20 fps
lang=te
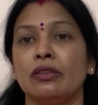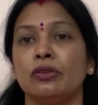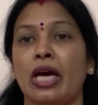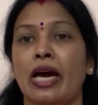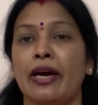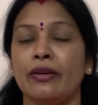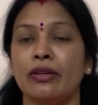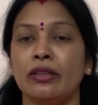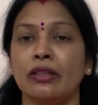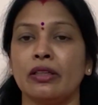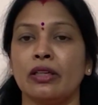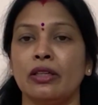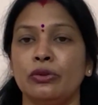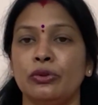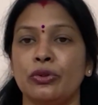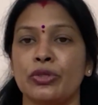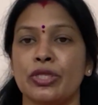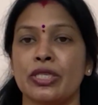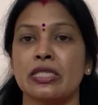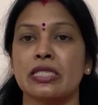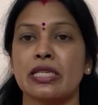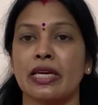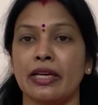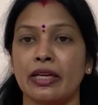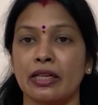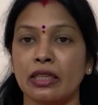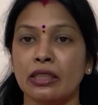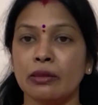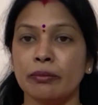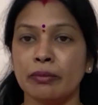దారుణంగా
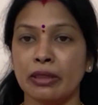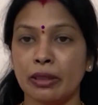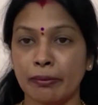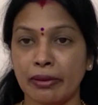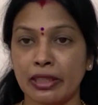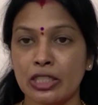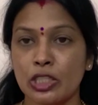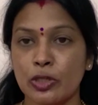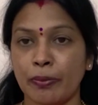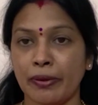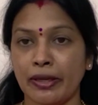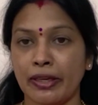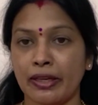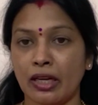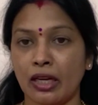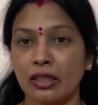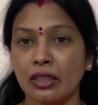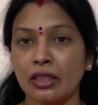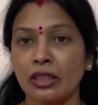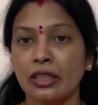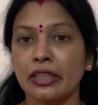దూషించారన్నది మీరు మర్చిపోయారా